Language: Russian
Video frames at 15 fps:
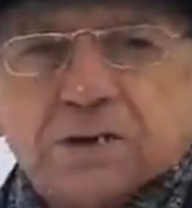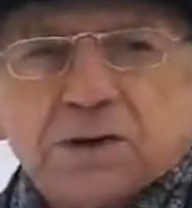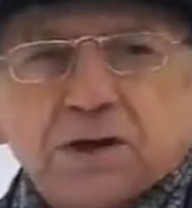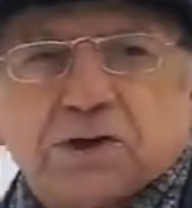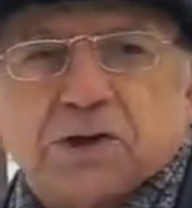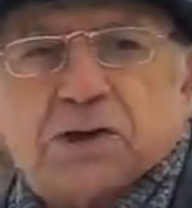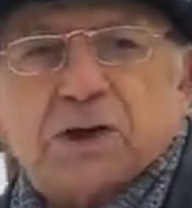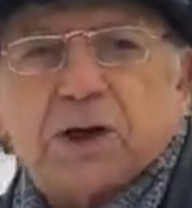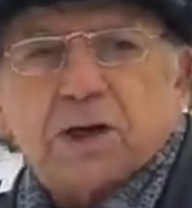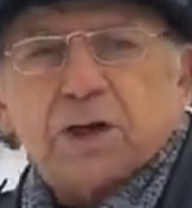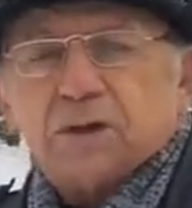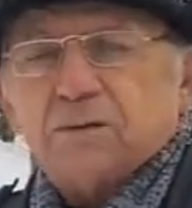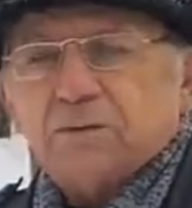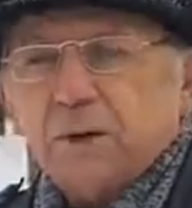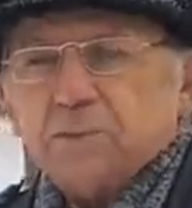значит,
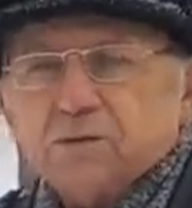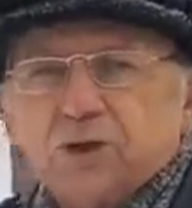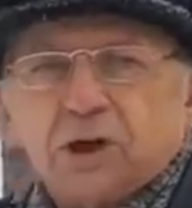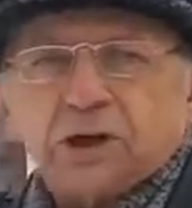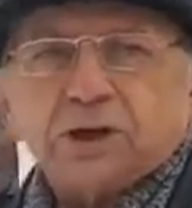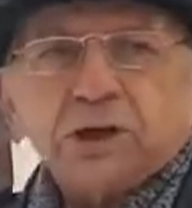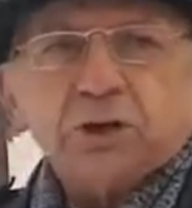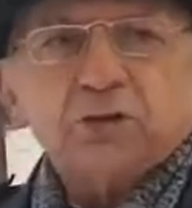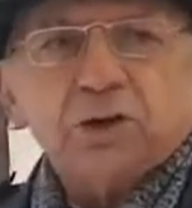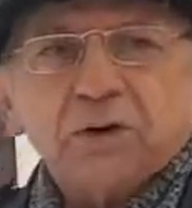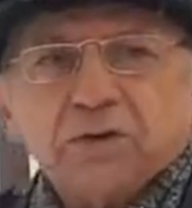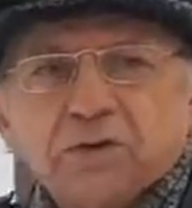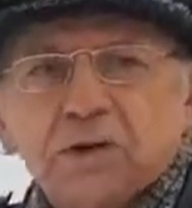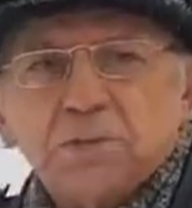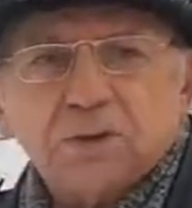коллег выпустили книгу
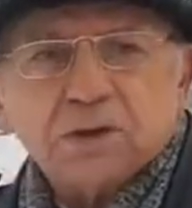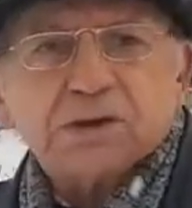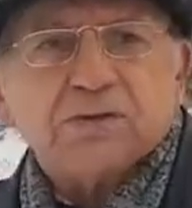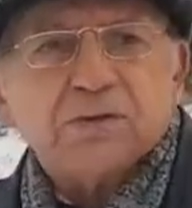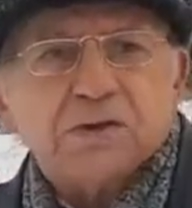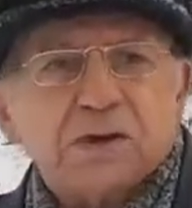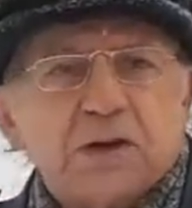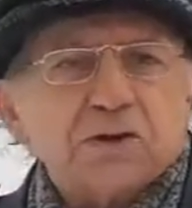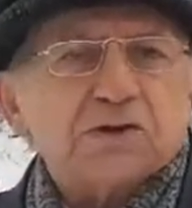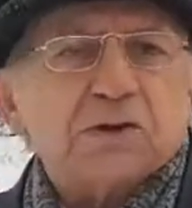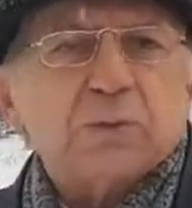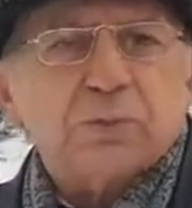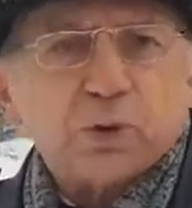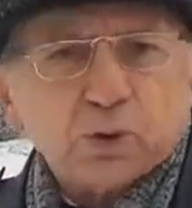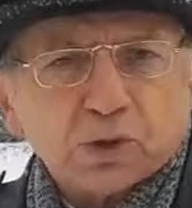«Новосибирск в
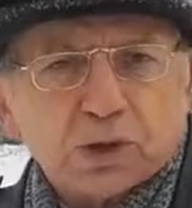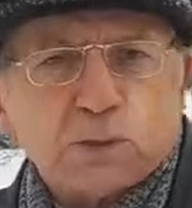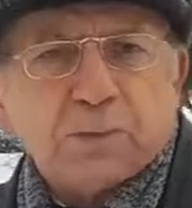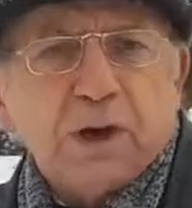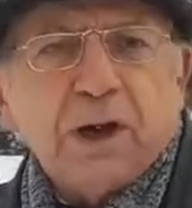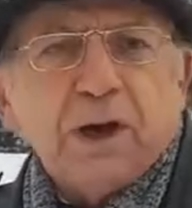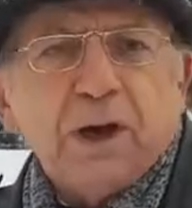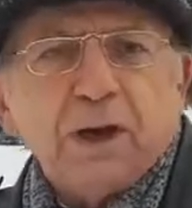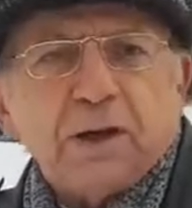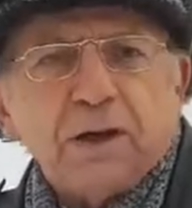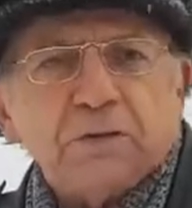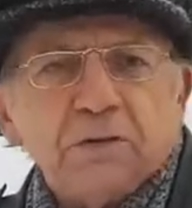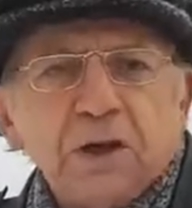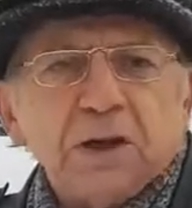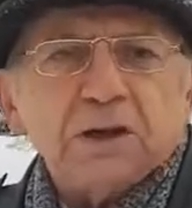историческом прошлом». И
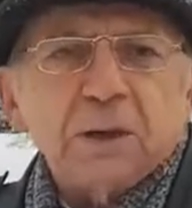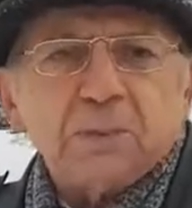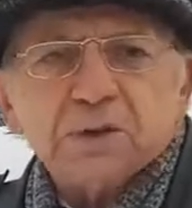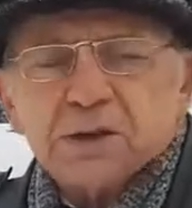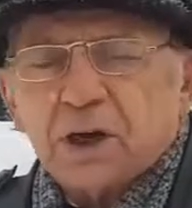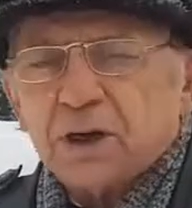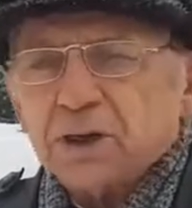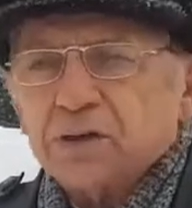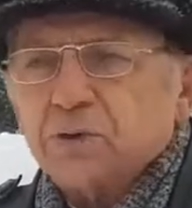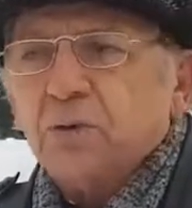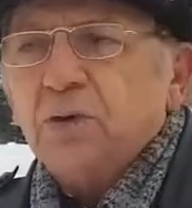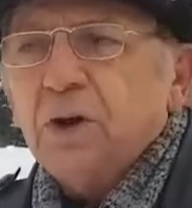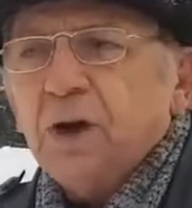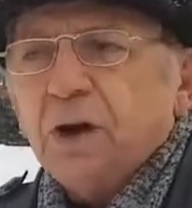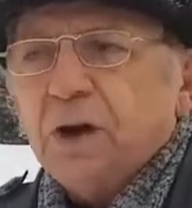в ней написали,
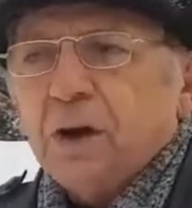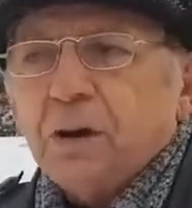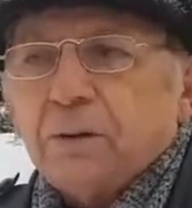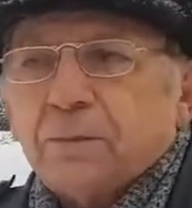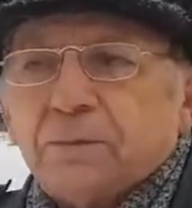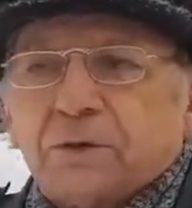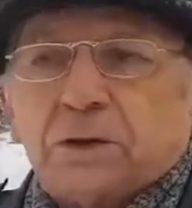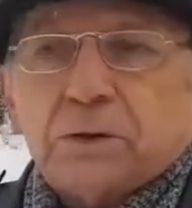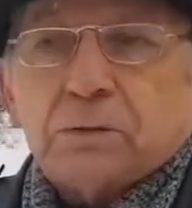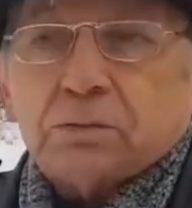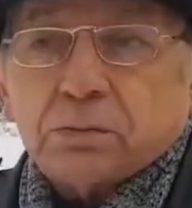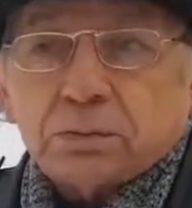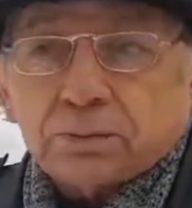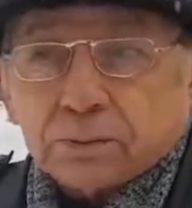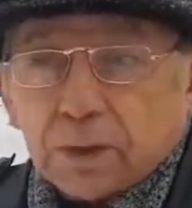что
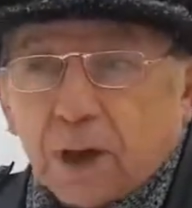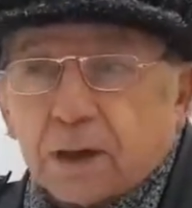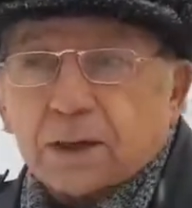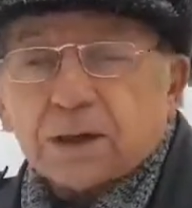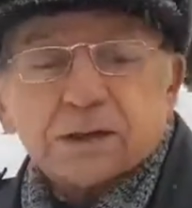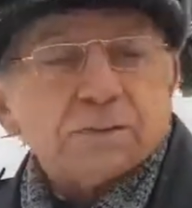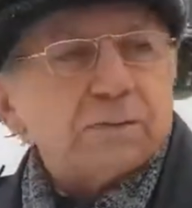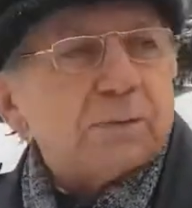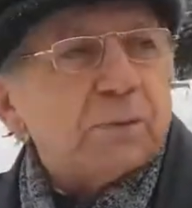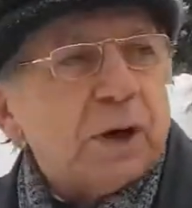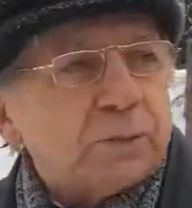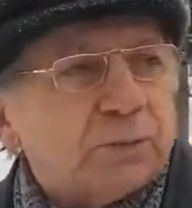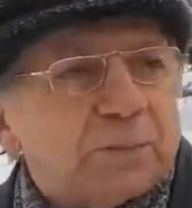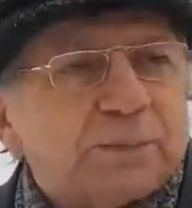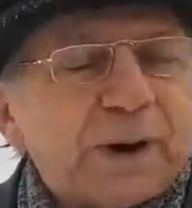как раз
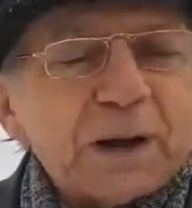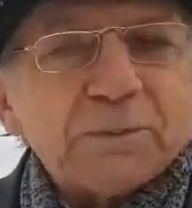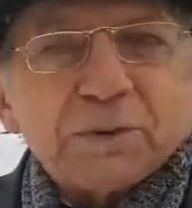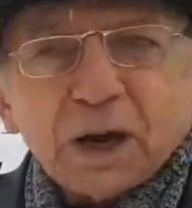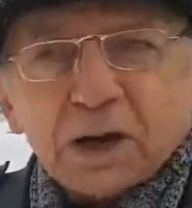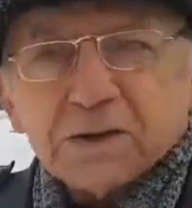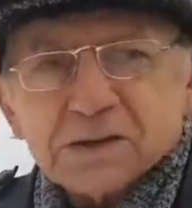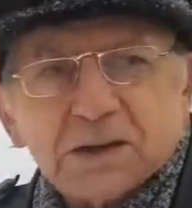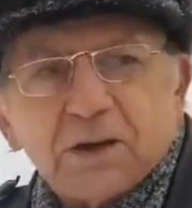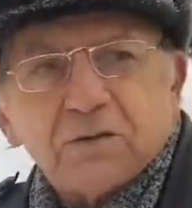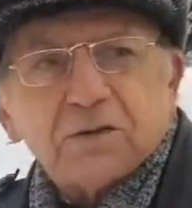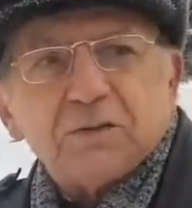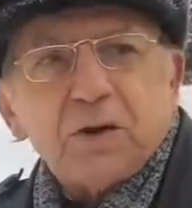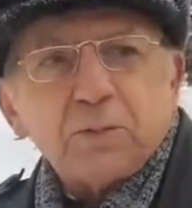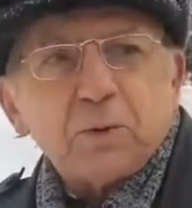а, прям так и
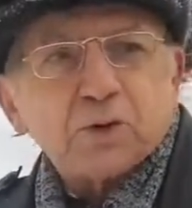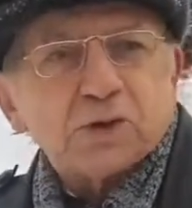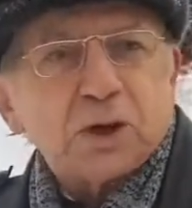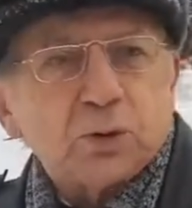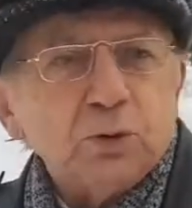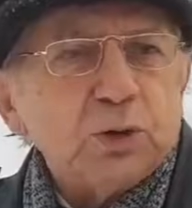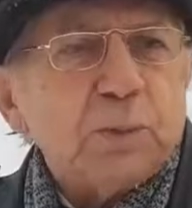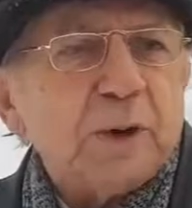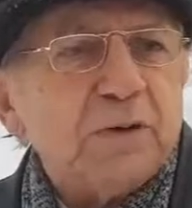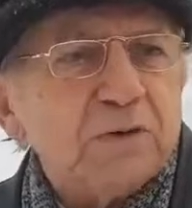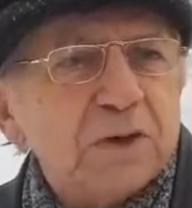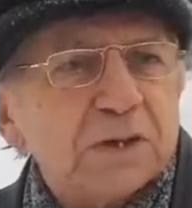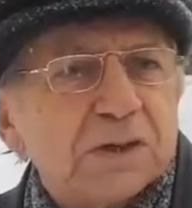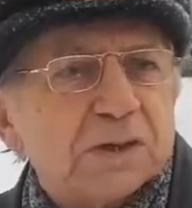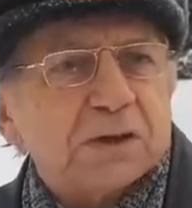ставят вопрос, откуда
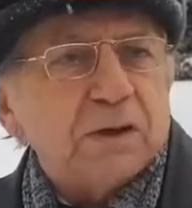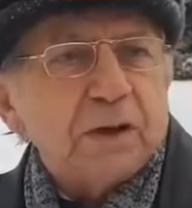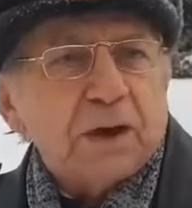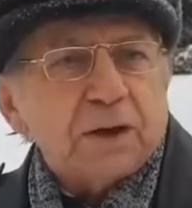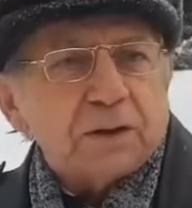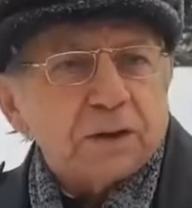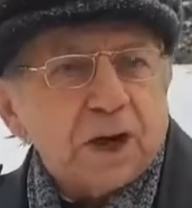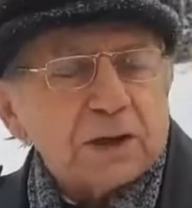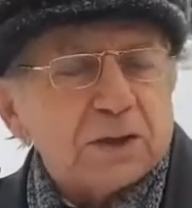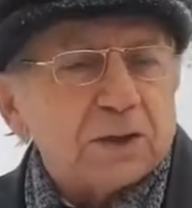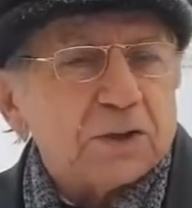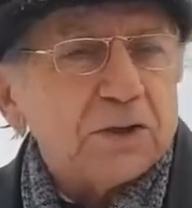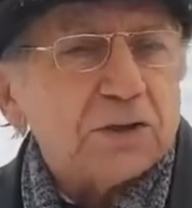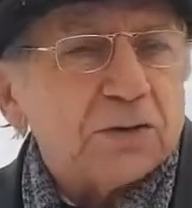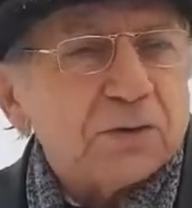появилась дата
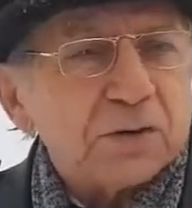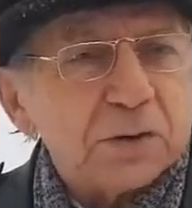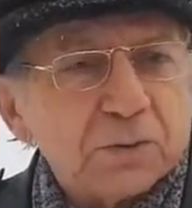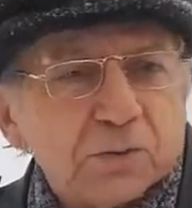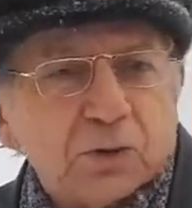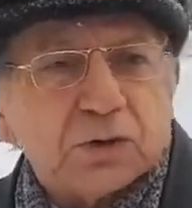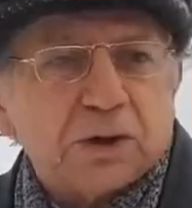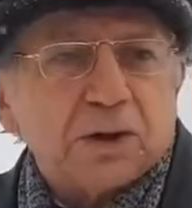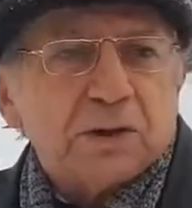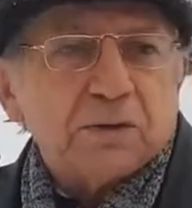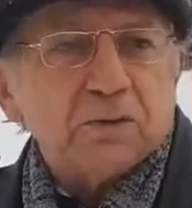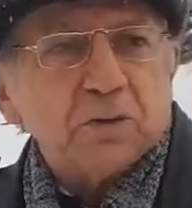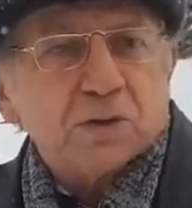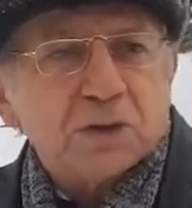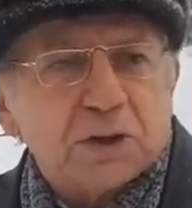
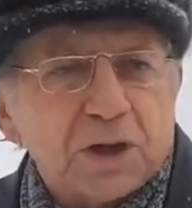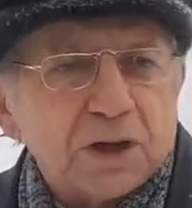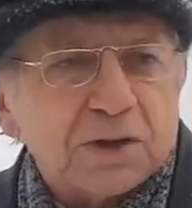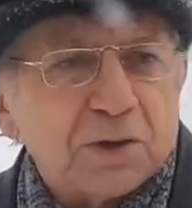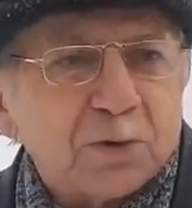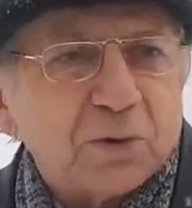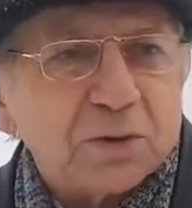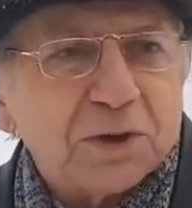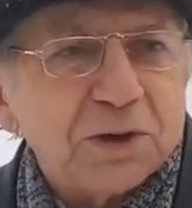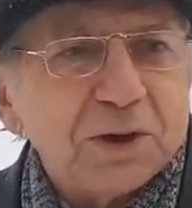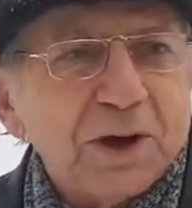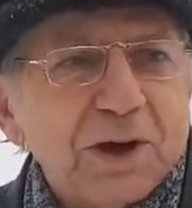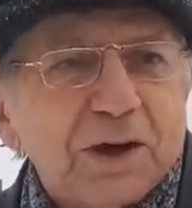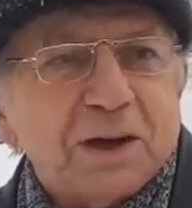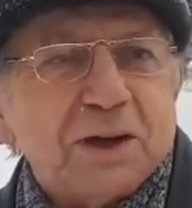1893 год,
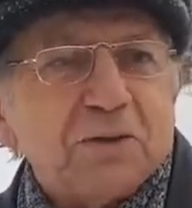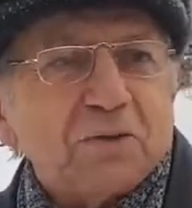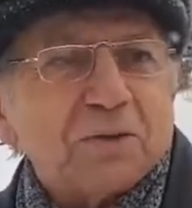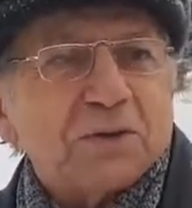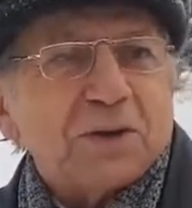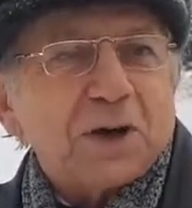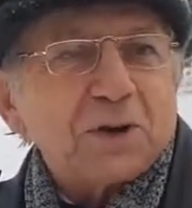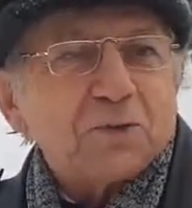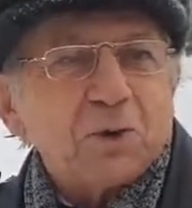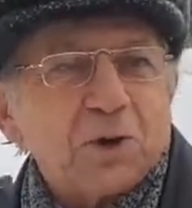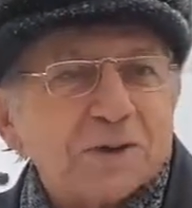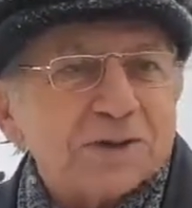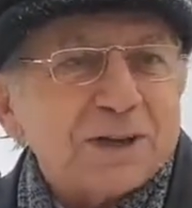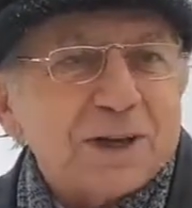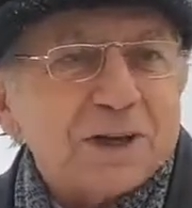и,
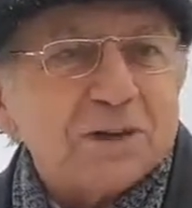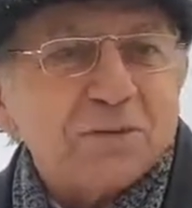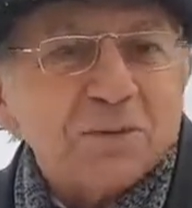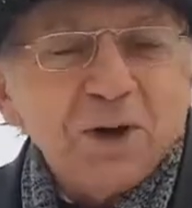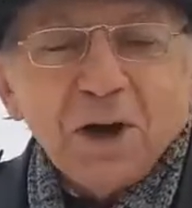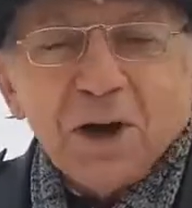которая стала